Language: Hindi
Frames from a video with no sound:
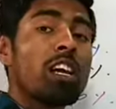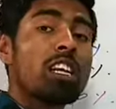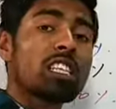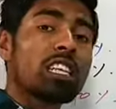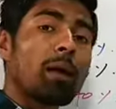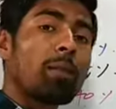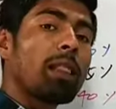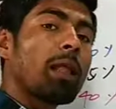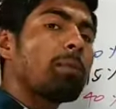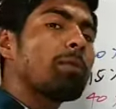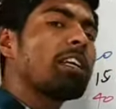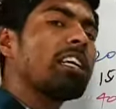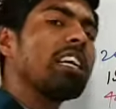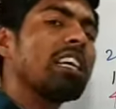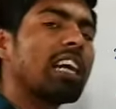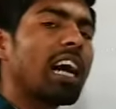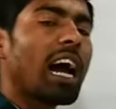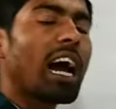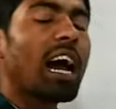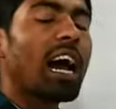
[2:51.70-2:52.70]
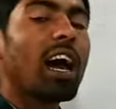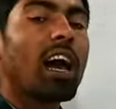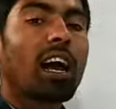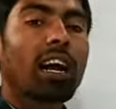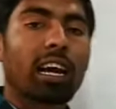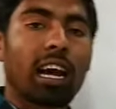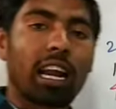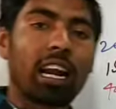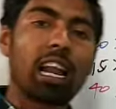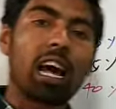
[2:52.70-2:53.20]
इसका मतलब
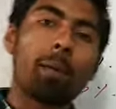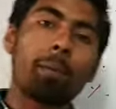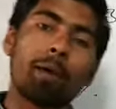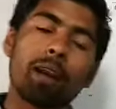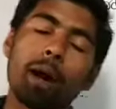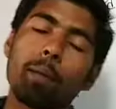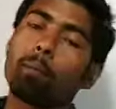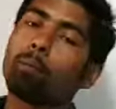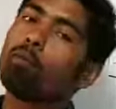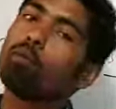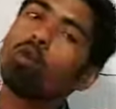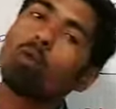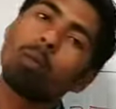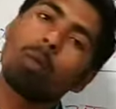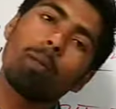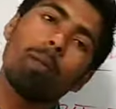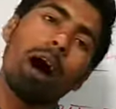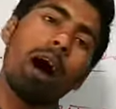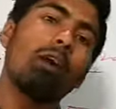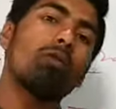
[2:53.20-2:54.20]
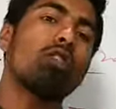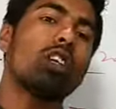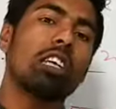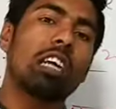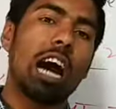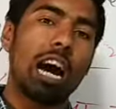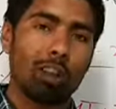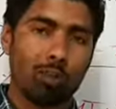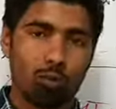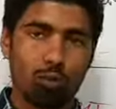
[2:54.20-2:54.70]
टीकाकरण अपना पूर्ण प्रभाव
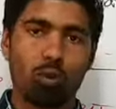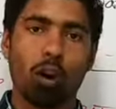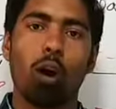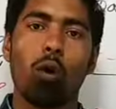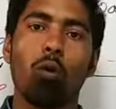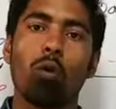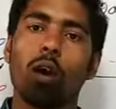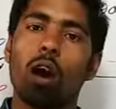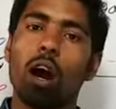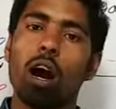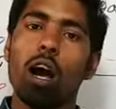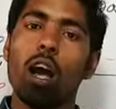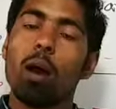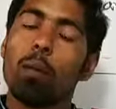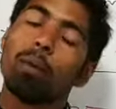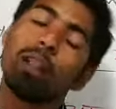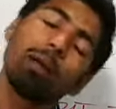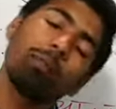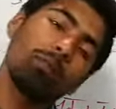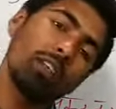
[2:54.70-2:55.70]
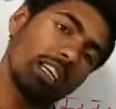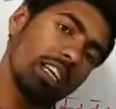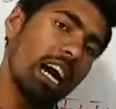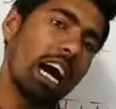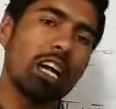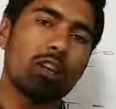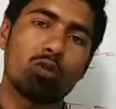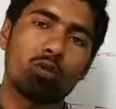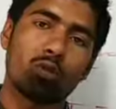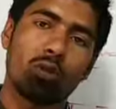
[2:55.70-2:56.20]
दिखा चुका होगा मतलब
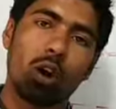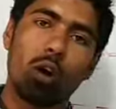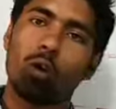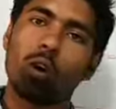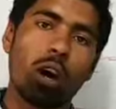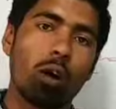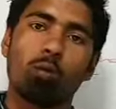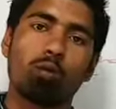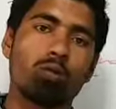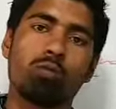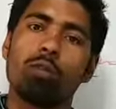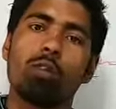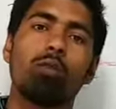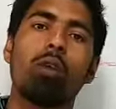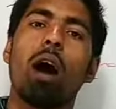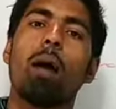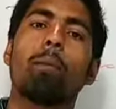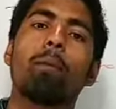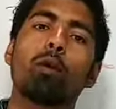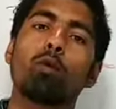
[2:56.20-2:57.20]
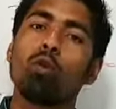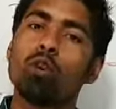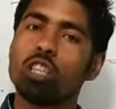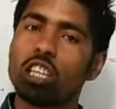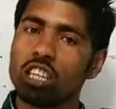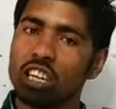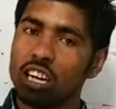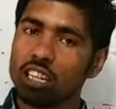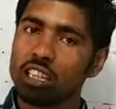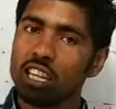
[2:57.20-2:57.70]
दिखा चुका होगा उसमें वहां पर कोई
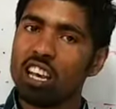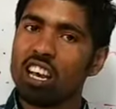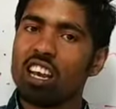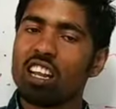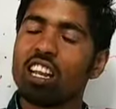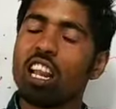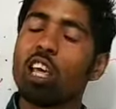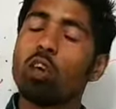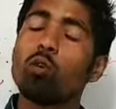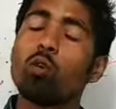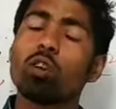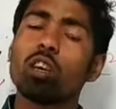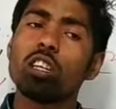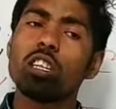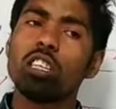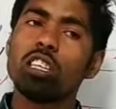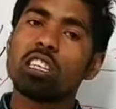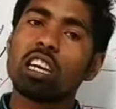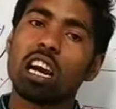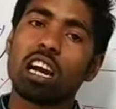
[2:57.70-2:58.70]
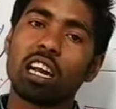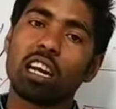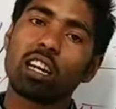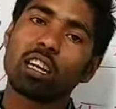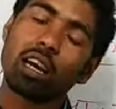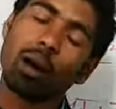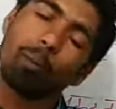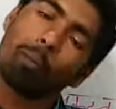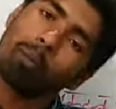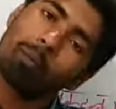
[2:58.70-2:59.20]
दिक्कत नहीं होगी टीकाकरण
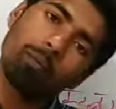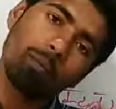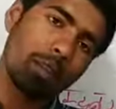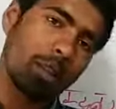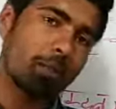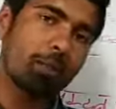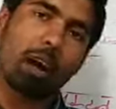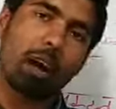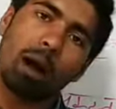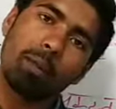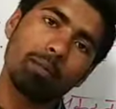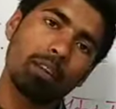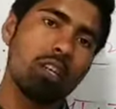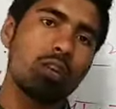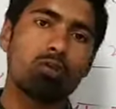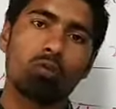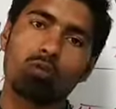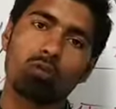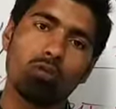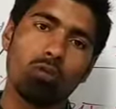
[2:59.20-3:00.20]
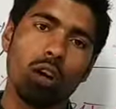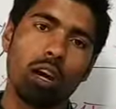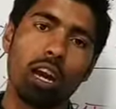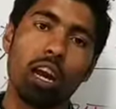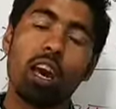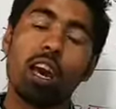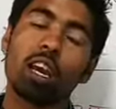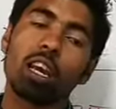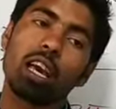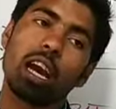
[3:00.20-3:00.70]
का मतलब कामगीर शुरू है
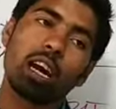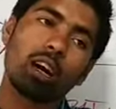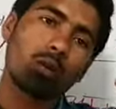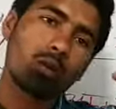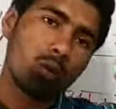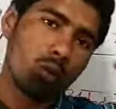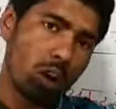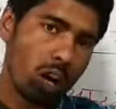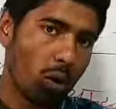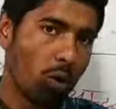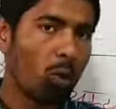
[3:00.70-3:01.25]
कि अगर कोरोना